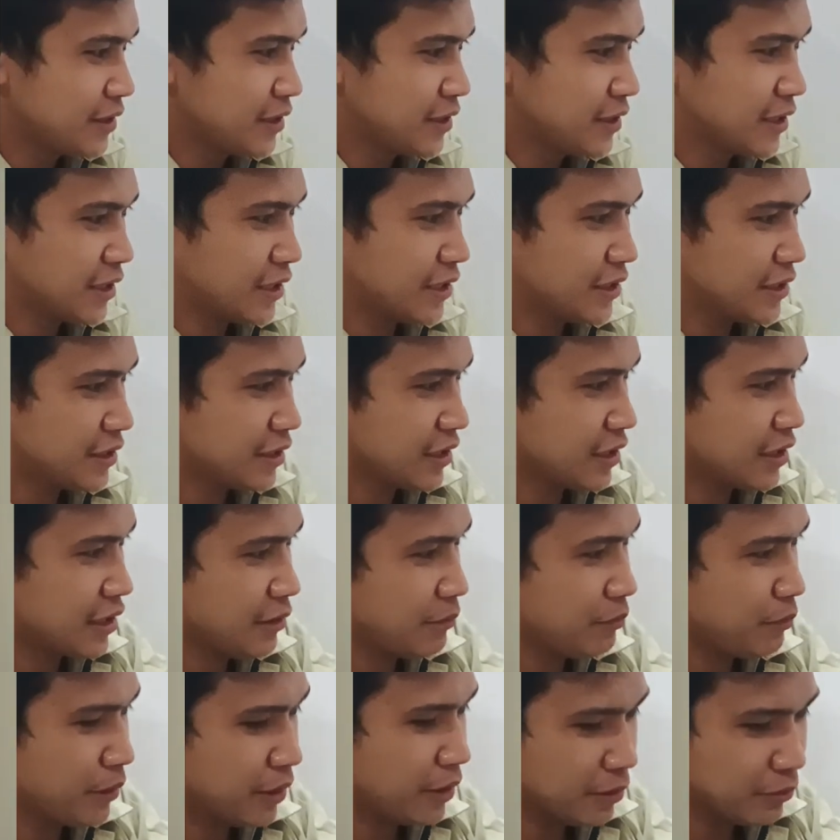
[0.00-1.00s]
Yeah, si
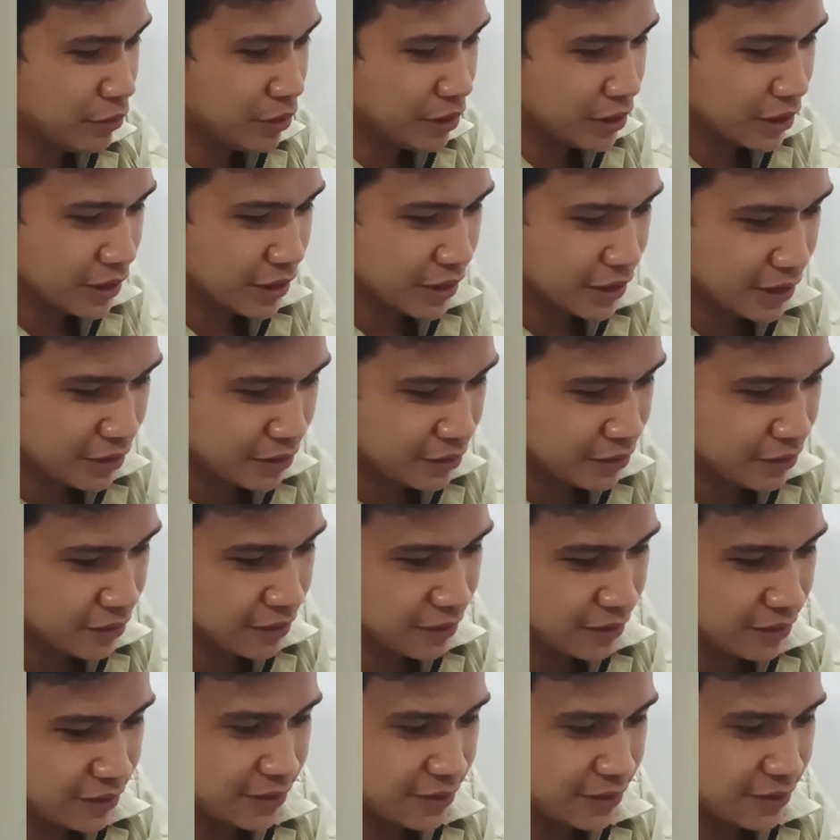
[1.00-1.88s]
Clip-An may nakadaog.